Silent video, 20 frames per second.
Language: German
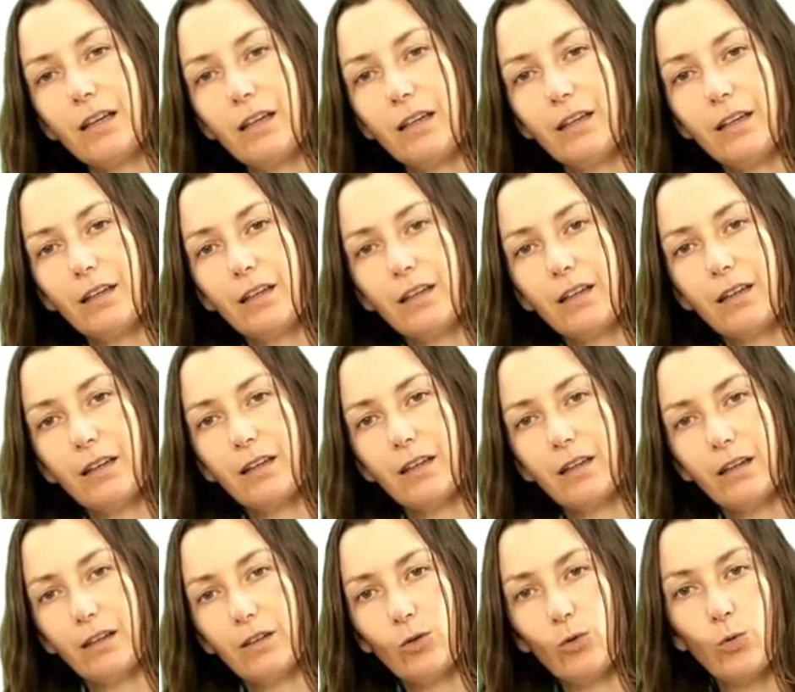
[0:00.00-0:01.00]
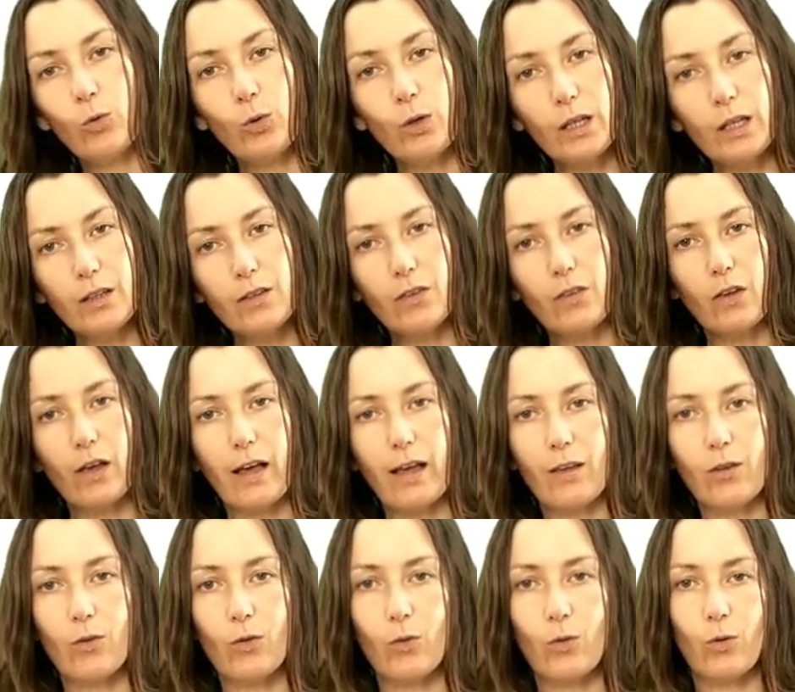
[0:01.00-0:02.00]
in NUIs,
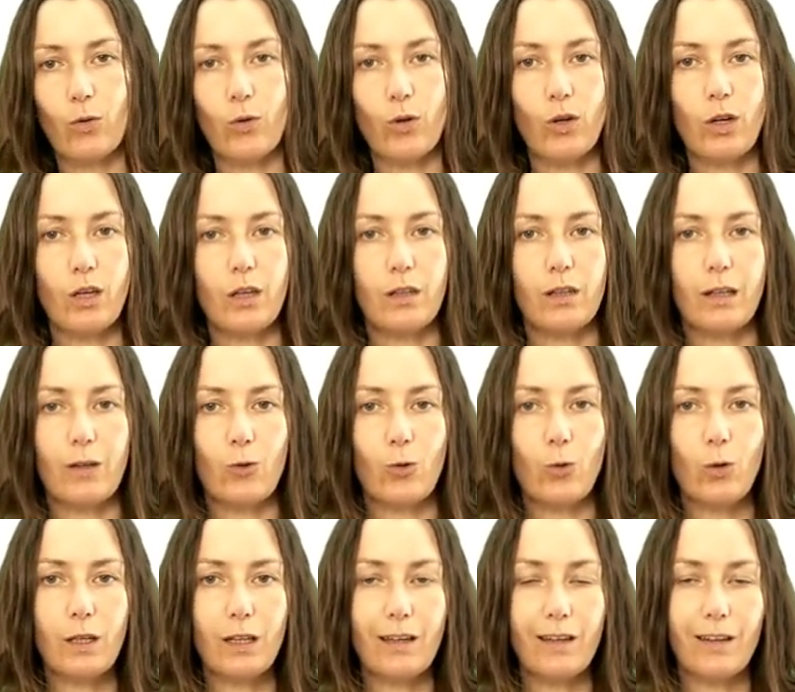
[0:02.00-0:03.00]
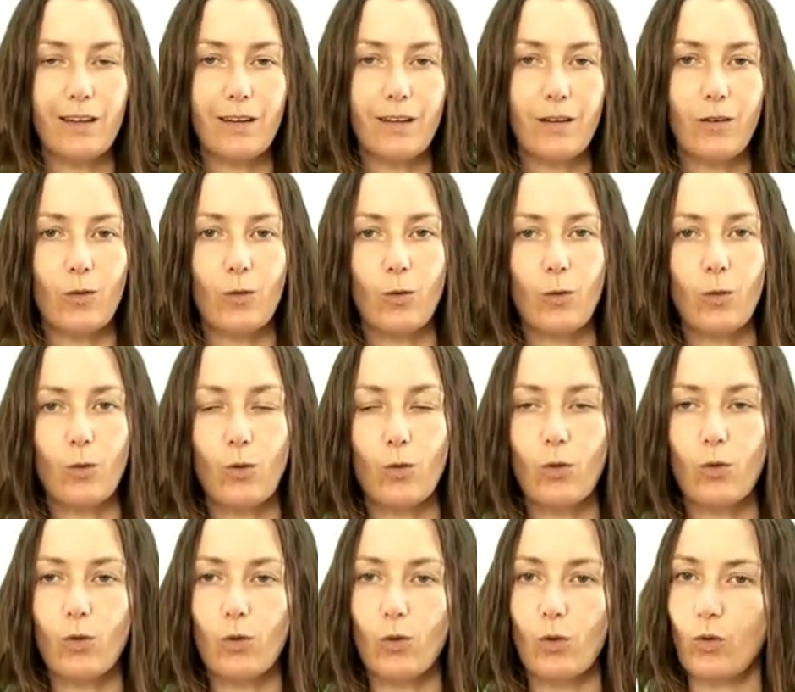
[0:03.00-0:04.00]
also natürlichen
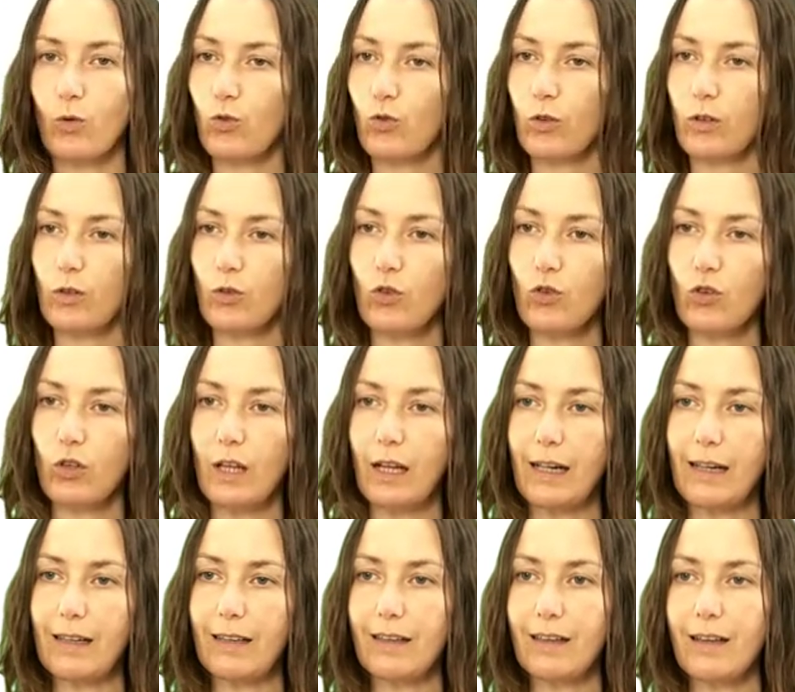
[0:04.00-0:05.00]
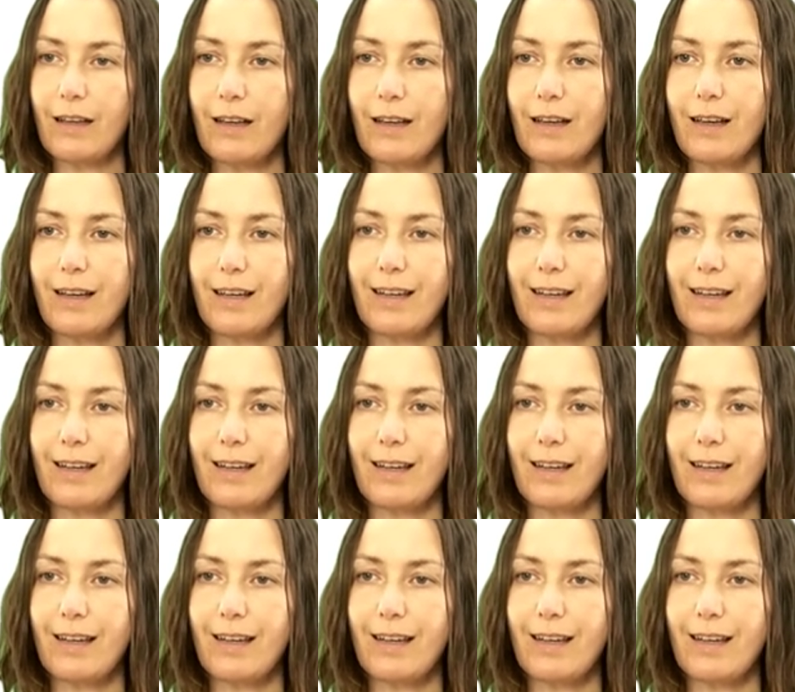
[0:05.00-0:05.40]
Nutzungsschnittstellen,